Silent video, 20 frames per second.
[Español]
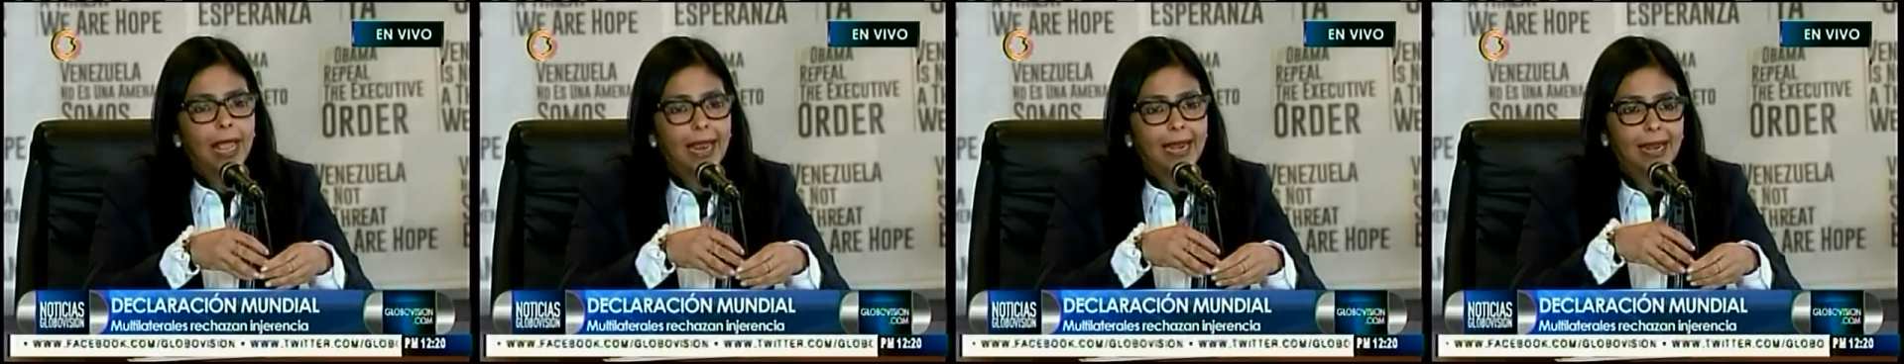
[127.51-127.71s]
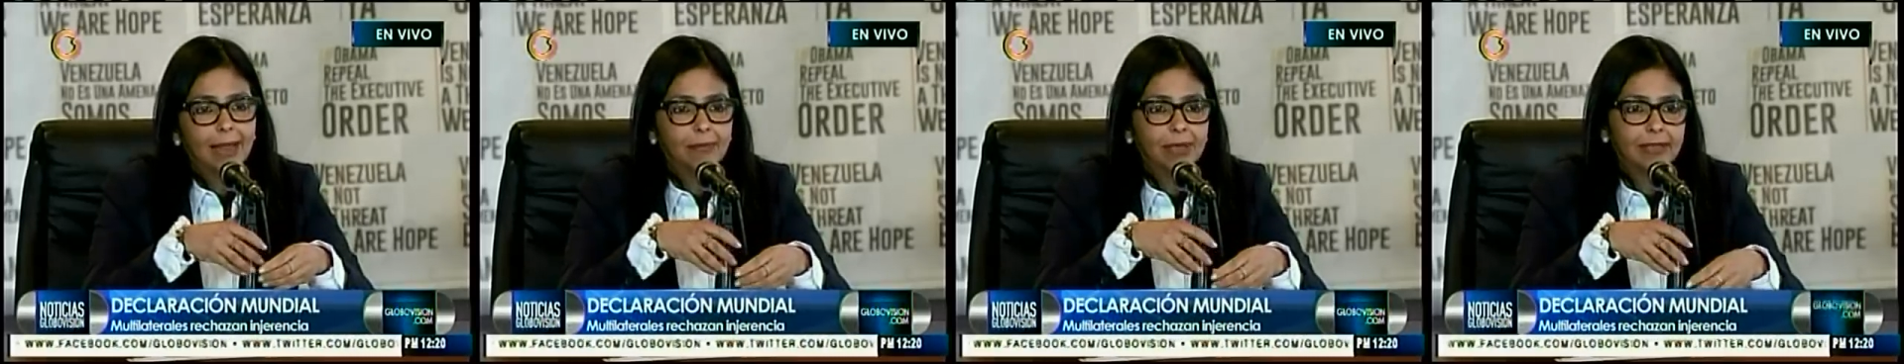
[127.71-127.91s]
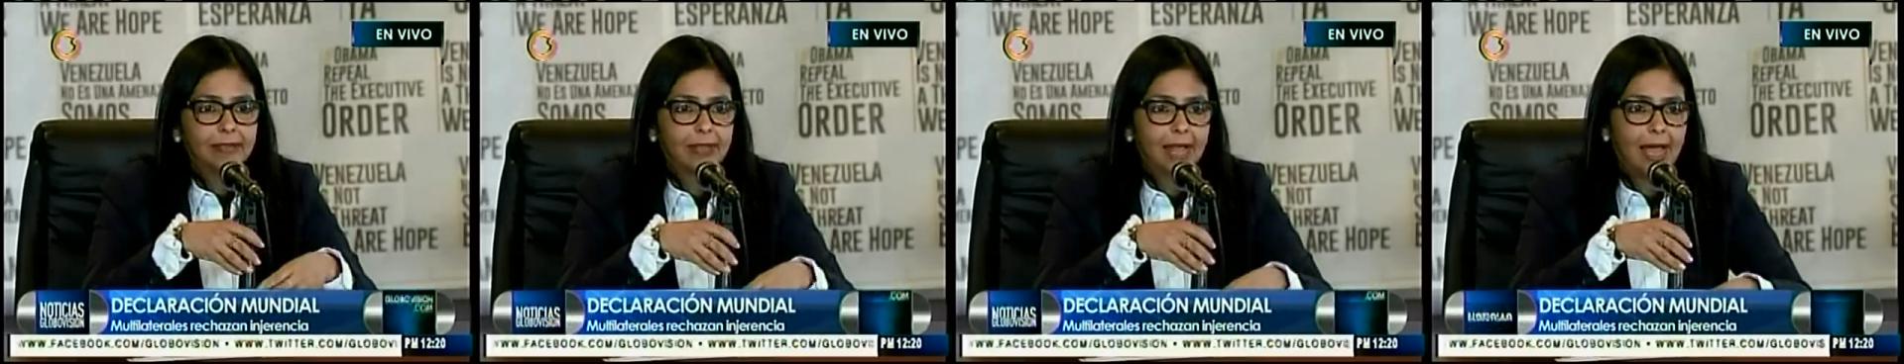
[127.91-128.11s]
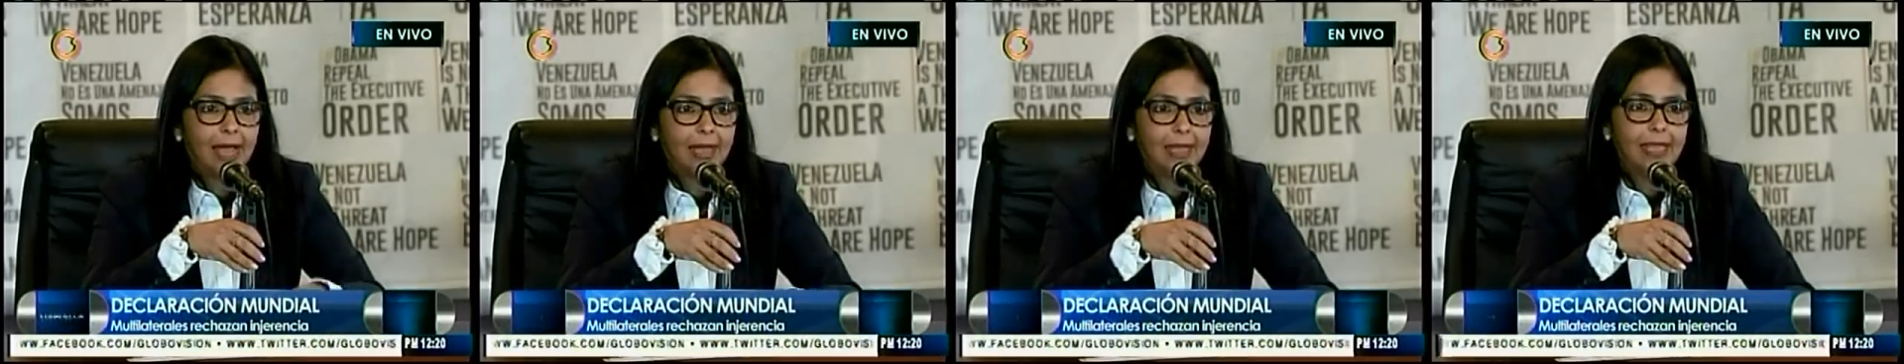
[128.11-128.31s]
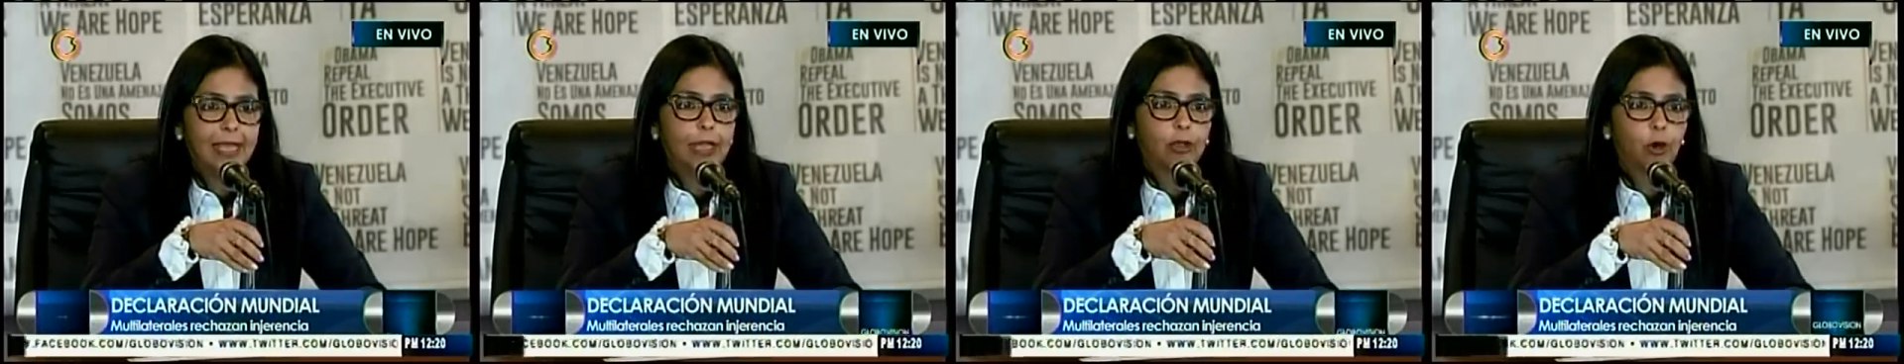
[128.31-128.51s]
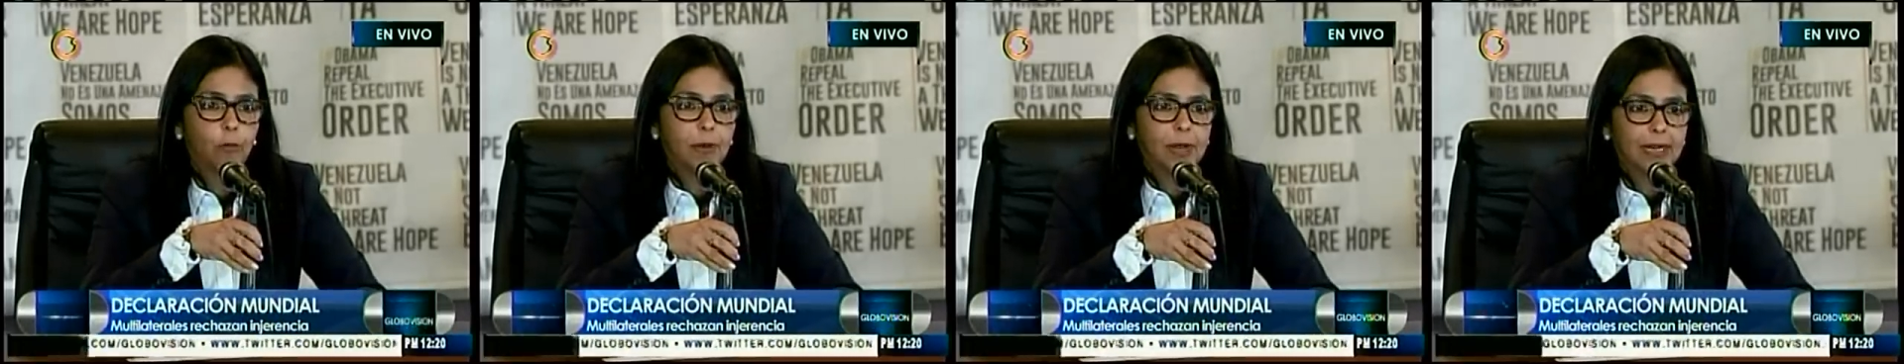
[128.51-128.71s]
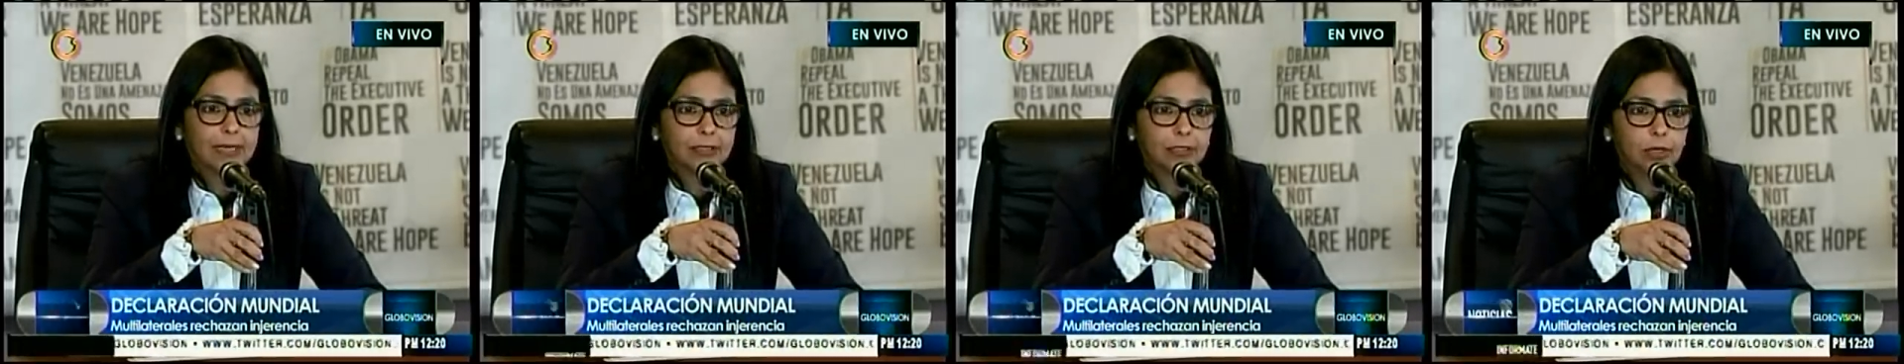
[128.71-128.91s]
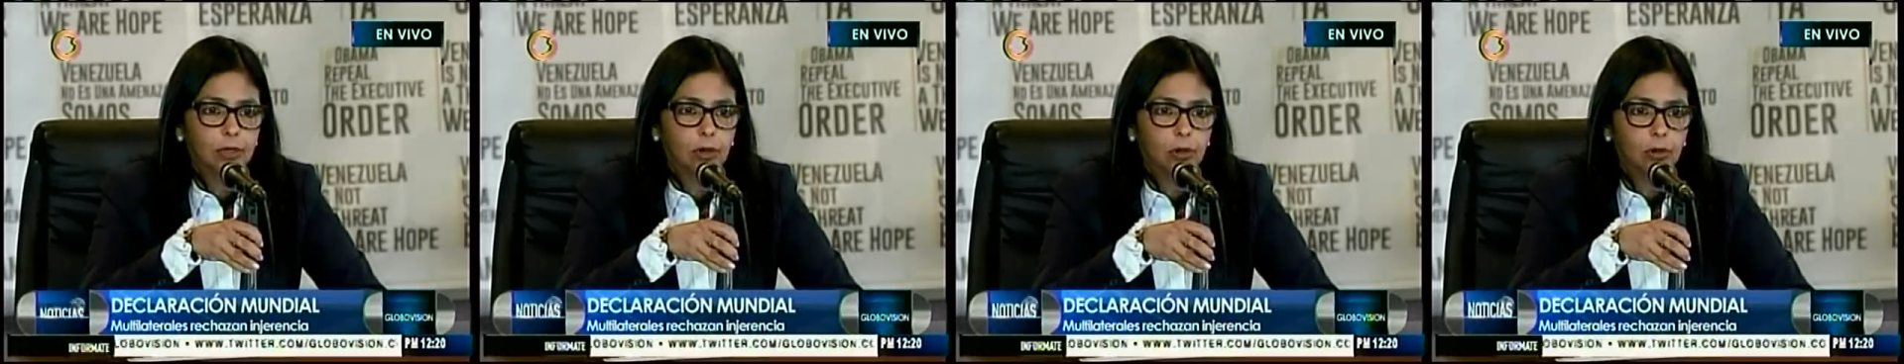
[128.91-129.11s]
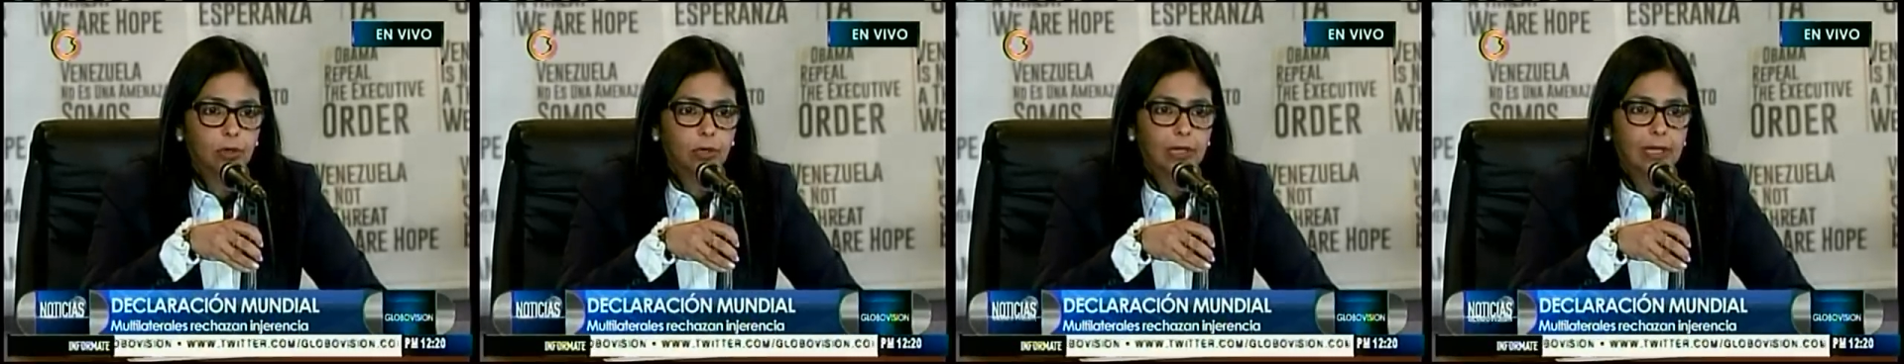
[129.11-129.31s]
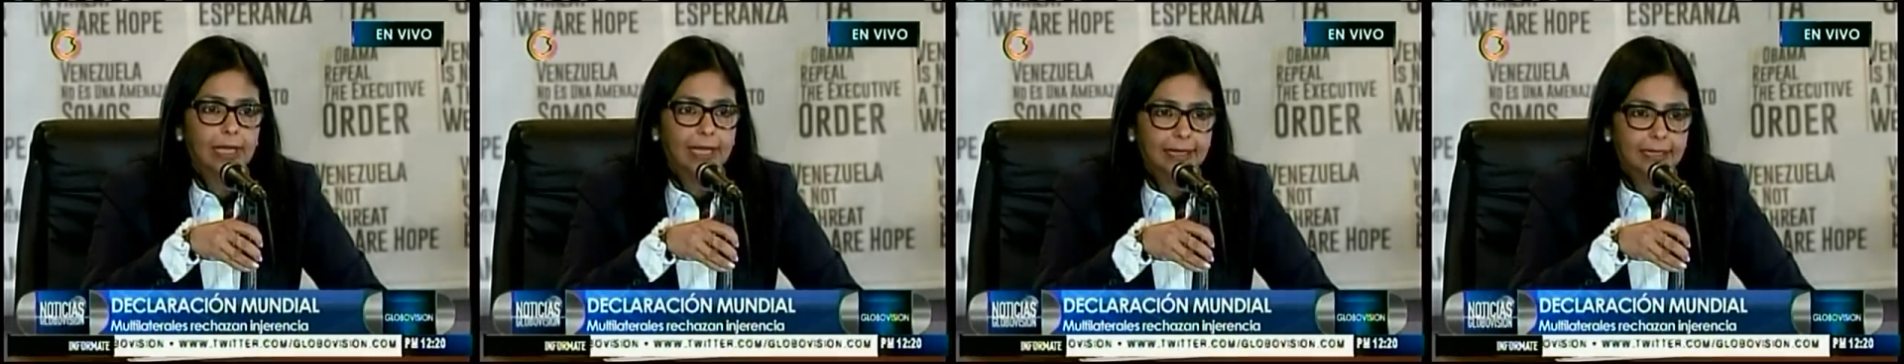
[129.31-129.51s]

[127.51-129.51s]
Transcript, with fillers: en la amistad y cooperación